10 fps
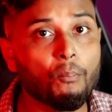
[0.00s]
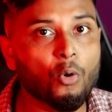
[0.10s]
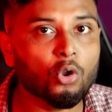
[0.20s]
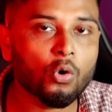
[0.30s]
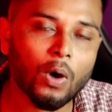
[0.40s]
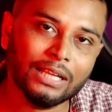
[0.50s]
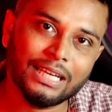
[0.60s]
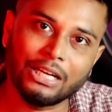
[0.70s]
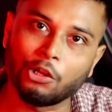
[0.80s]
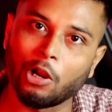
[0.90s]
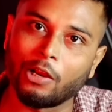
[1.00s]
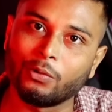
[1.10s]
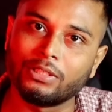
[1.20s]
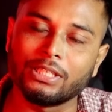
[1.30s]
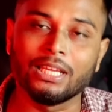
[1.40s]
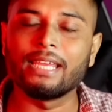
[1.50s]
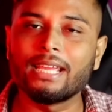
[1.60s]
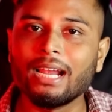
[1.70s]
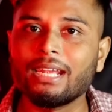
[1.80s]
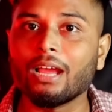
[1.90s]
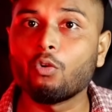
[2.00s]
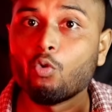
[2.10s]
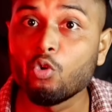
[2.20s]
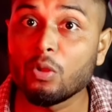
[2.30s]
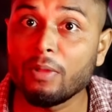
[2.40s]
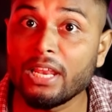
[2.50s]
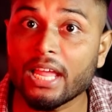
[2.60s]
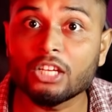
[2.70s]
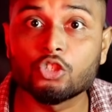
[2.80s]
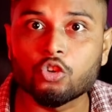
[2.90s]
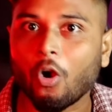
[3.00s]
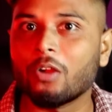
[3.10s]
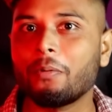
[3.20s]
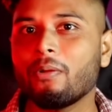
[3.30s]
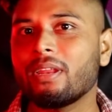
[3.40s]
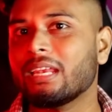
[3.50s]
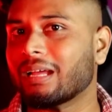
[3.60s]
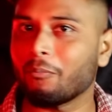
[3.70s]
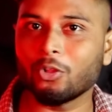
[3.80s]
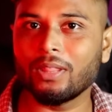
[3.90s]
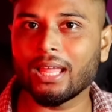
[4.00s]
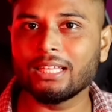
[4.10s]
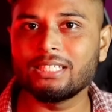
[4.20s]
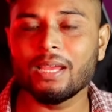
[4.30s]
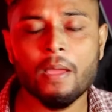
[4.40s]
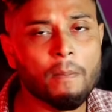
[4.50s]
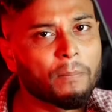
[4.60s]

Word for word: পনেরো হাজার ডলার হচ্ছে যেইখানটা কুড়ি মিলিয়ন শর্ট ভিউর ইনকাম কত দেখাচ্ছে